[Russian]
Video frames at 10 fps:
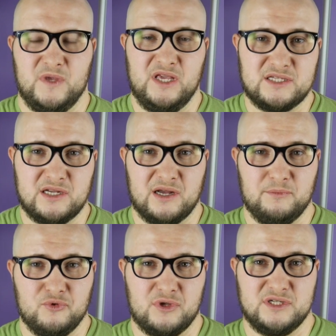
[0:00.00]
И если
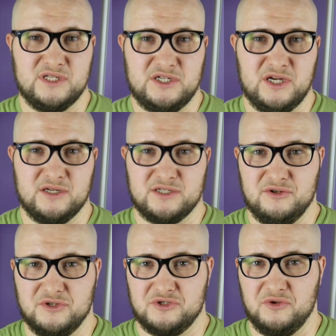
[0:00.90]
компьютер изначально
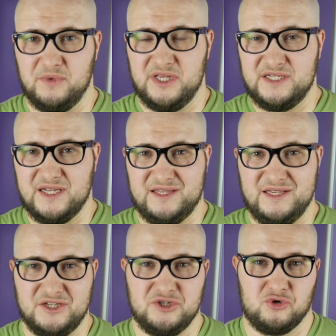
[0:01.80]
стоит 150
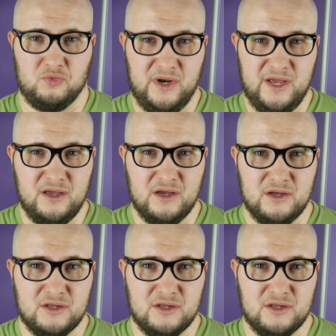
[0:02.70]
тысяч рублей,